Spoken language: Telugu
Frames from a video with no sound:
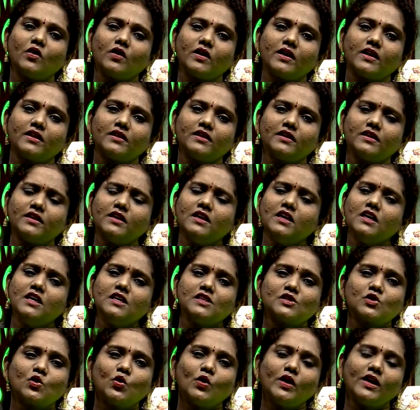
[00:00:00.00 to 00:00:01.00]
ఉండేది
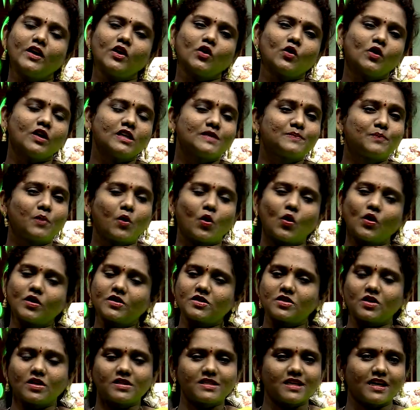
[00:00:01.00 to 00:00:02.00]
స్కూలింగ్లో కూడా
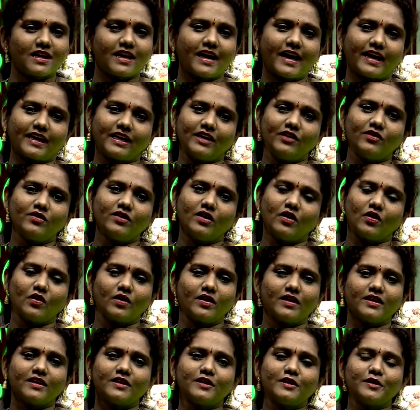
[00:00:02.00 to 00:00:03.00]
స్పోర్ట్స్లో చాలా యాక్టివ్గా
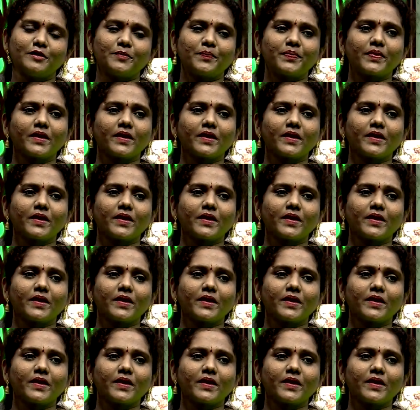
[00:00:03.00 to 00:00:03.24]
ఉండేది